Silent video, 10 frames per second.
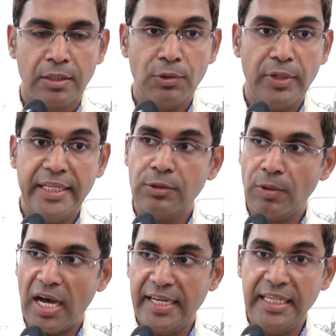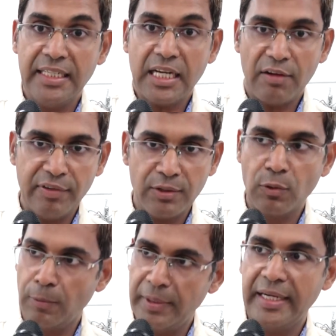तो एक तो आईएलडी काफ़ी
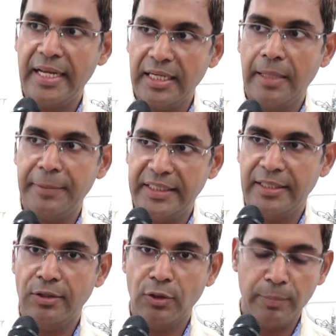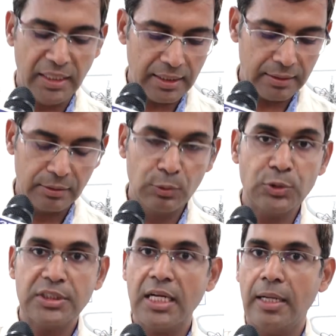कॉमन है यहाँ पे देखने को मिला दूसरा